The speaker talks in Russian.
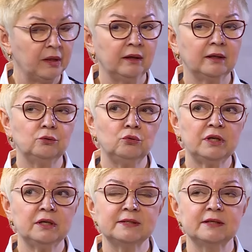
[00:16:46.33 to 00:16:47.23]

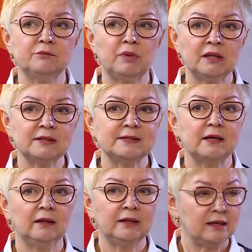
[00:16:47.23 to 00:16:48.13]
которая занималась
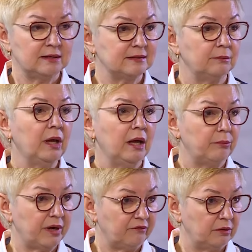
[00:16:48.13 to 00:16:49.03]
анализом
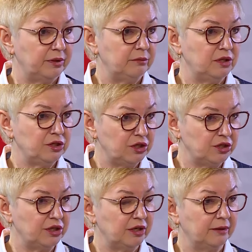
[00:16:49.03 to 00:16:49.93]
права
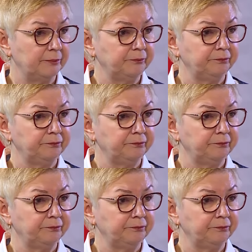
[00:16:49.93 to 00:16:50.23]
применения